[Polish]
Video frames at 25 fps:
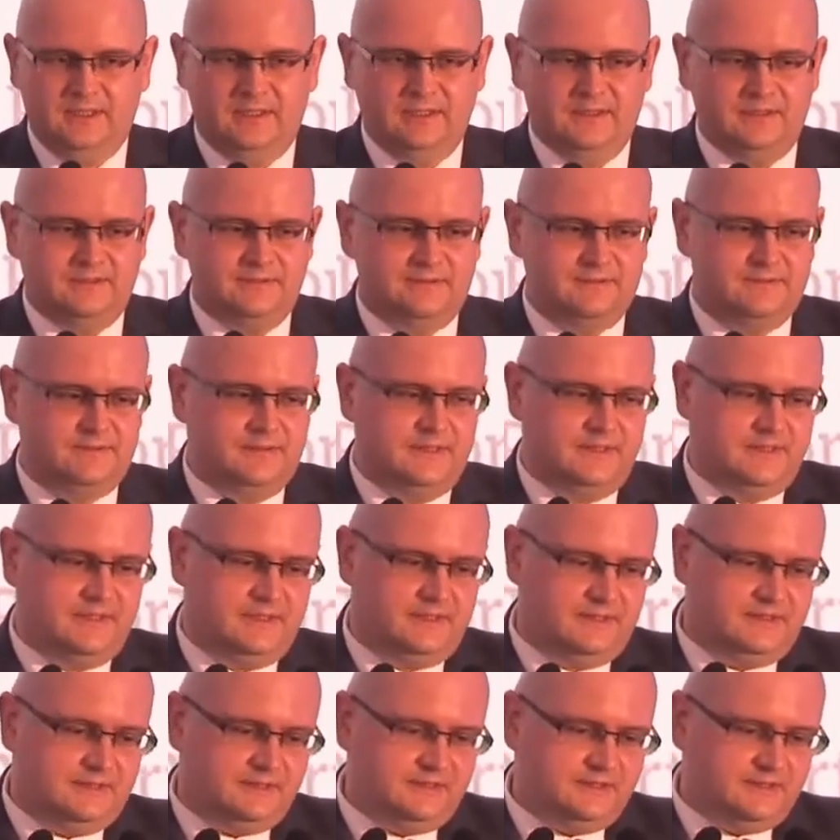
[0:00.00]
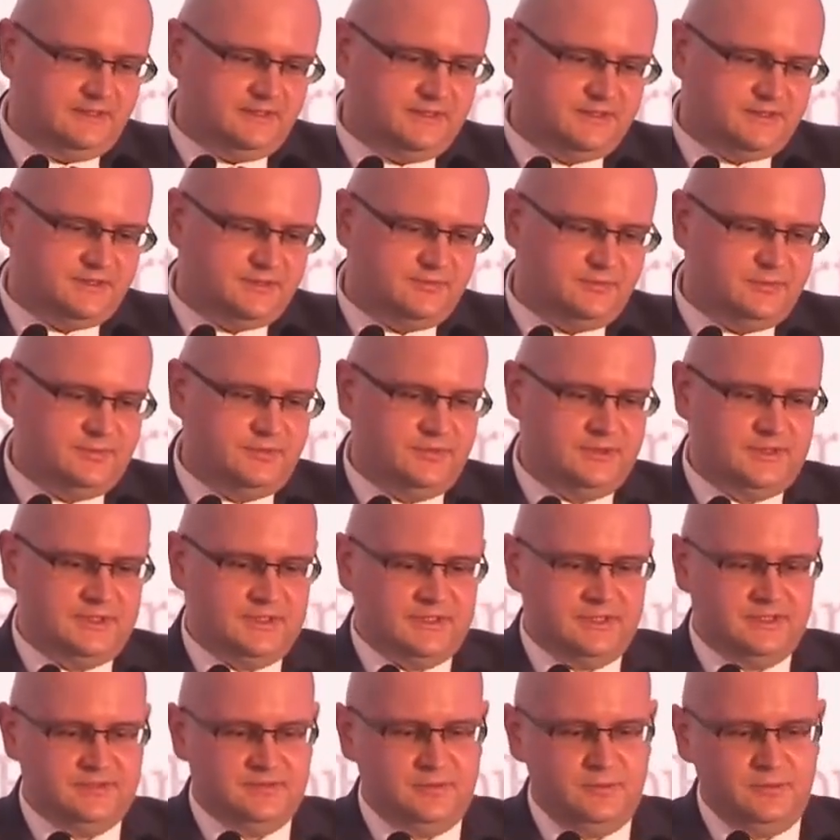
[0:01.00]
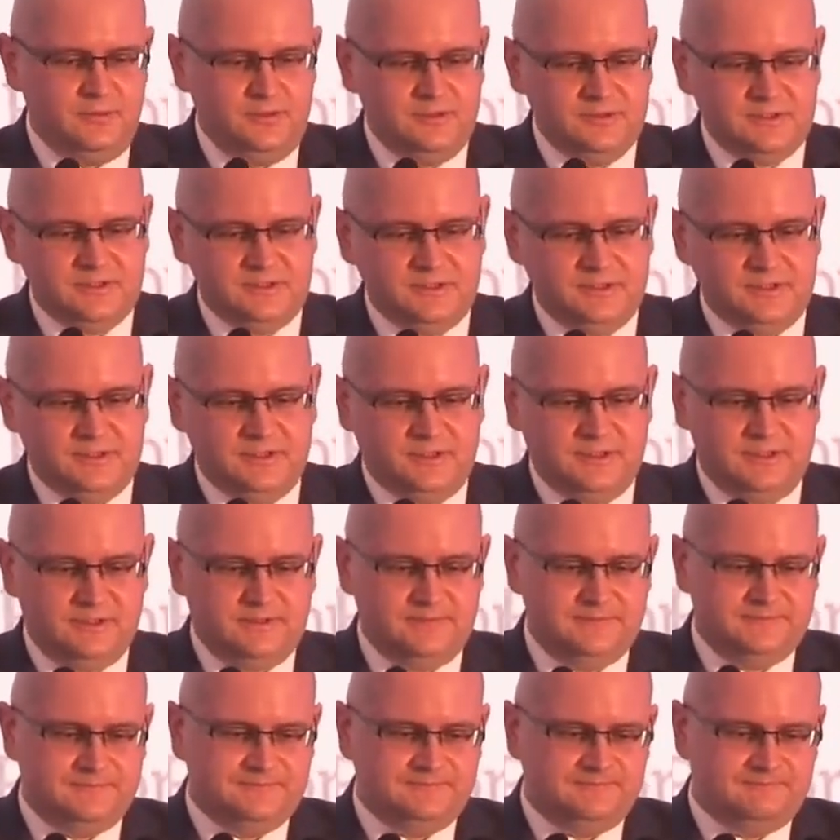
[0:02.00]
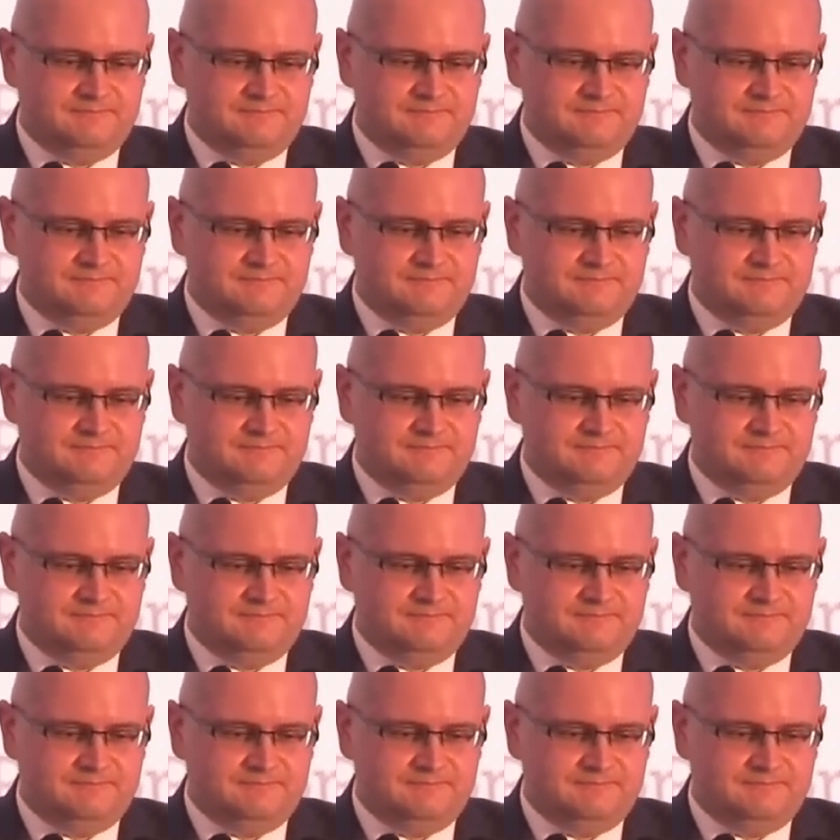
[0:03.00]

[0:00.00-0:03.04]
E, I jeszcze były takie głosy, że